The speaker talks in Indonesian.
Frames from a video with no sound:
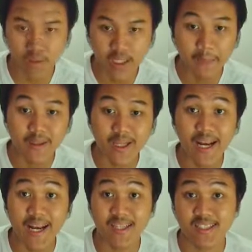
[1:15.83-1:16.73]
dapat kalian
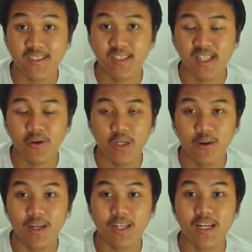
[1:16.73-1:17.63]
akses di sini
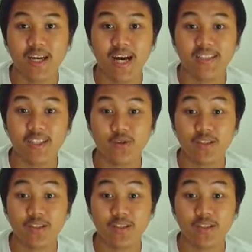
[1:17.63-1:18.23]
kawan-kawan dan yang ngajar juga